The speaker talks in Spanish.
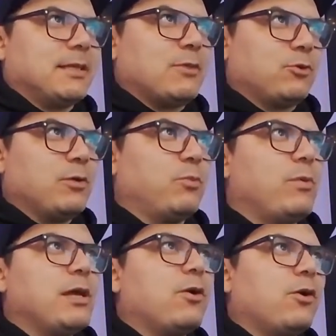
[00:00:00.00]
tanto el
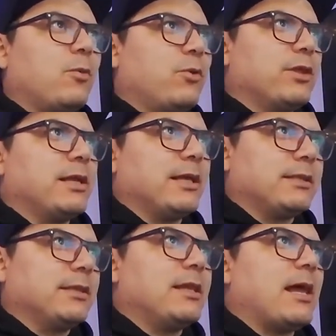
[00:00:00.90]
público como del
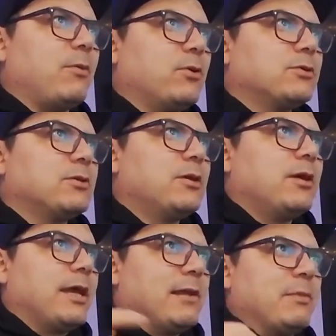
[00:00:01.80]
que tiene la voz,
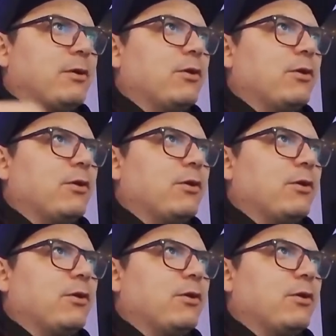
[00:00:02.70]
el